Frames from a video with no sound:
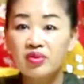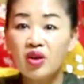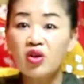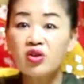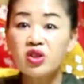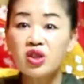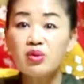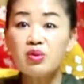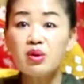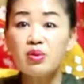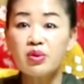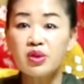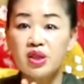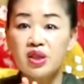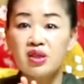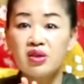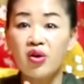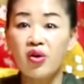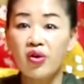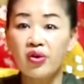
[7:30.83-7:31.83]
역점을
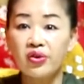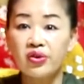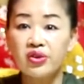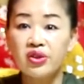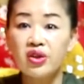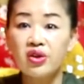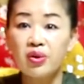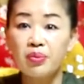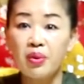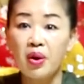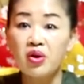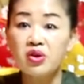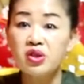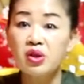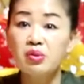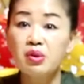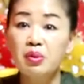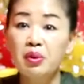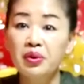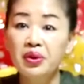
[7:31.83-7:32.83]
보시는 거거든요. 그
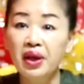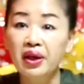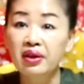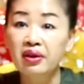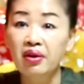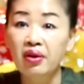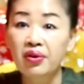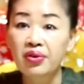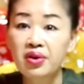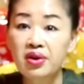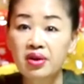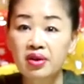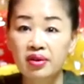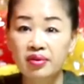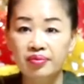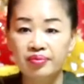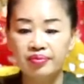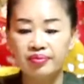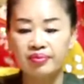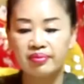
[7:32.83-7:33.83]
병점을 본다는
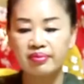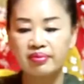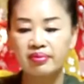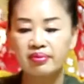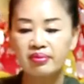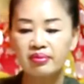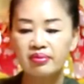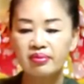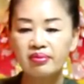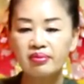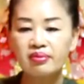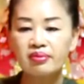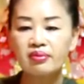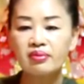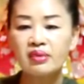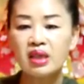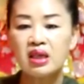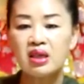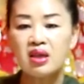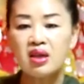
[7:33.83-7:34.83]
거는. 네.
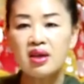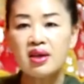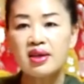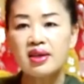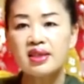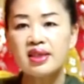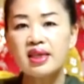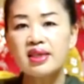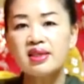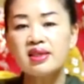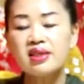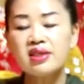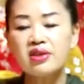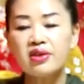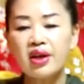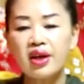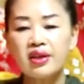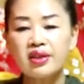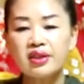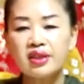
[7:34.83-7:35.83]
그랬을
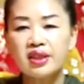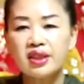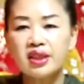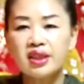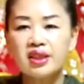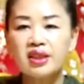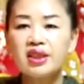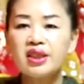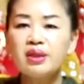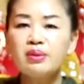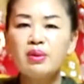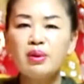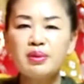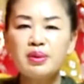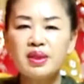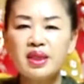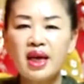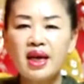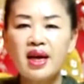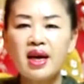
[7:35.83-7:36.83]
적에는 의심
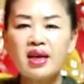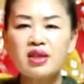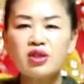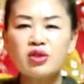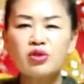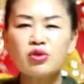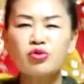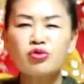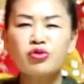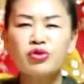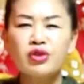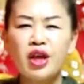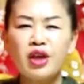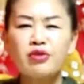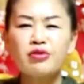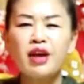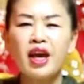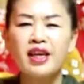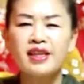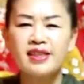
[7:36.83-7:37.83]
없이 따라가셔서
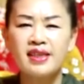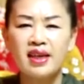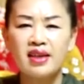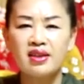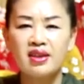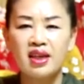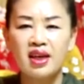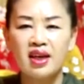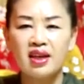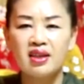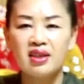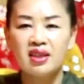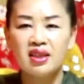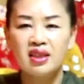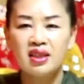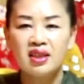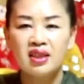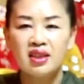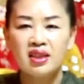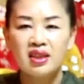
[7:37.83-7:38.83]
굿해도 괜찮다.
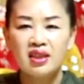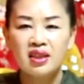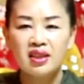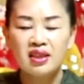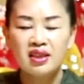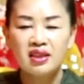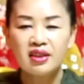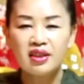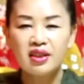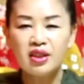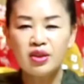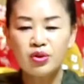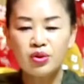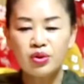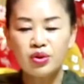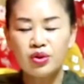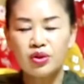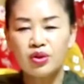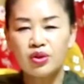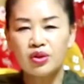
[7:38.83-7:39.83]

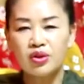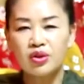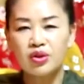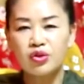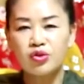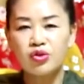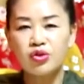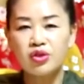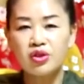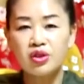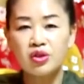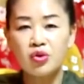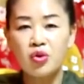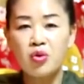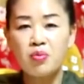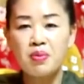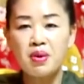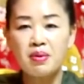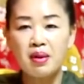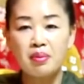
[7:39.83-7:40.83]
그리고 귀신이
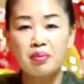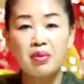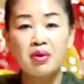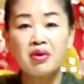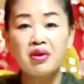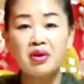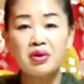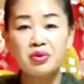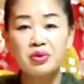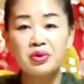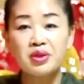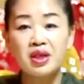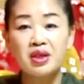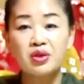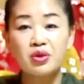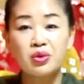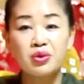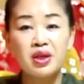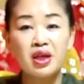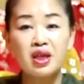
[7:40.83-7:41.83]
꽁밥 안 먹어요.
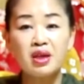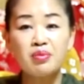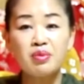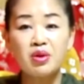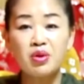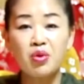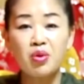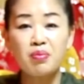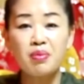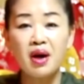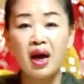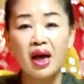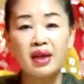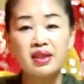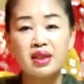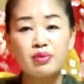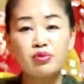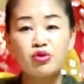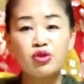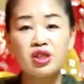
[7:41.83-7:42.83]
조상, 조상님들이 꽁밥 안
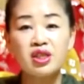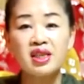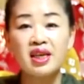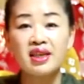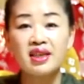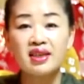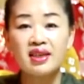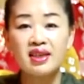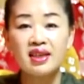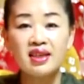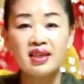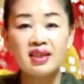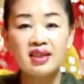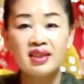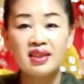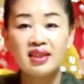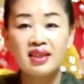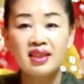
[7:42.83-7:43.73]
잡수신다니까?